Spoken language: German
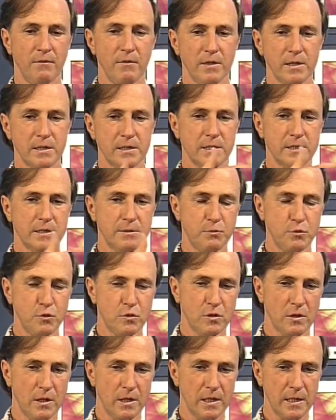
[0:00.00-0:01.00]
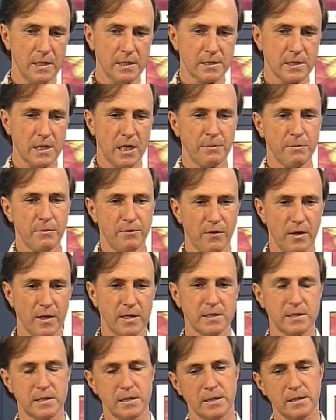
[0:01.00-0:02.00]
wenn ich diese Bücher gelesen habe,
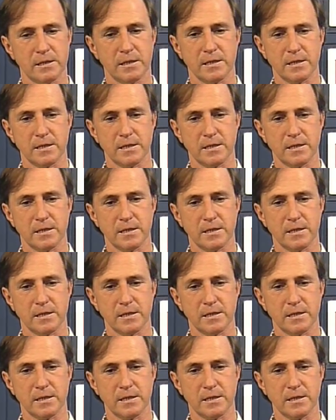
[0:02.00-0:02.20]
weiß ich,